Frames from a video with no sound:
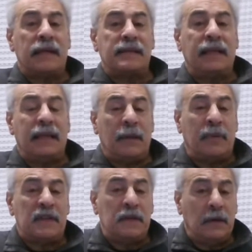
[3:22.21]
una serie de
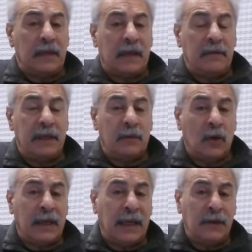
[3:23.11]
expresiones que viene
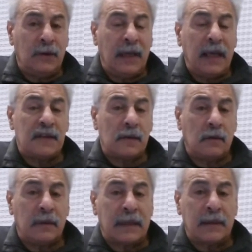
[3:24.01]
volcando la ex
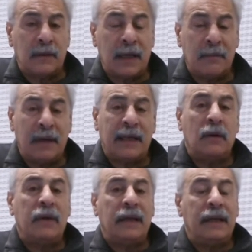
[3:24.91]
gobernadora María
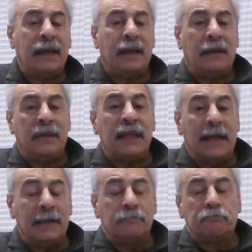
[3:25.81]
Eugenia
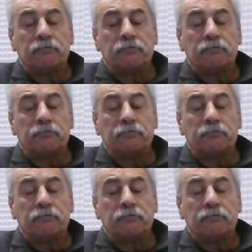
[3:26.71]
Vidal,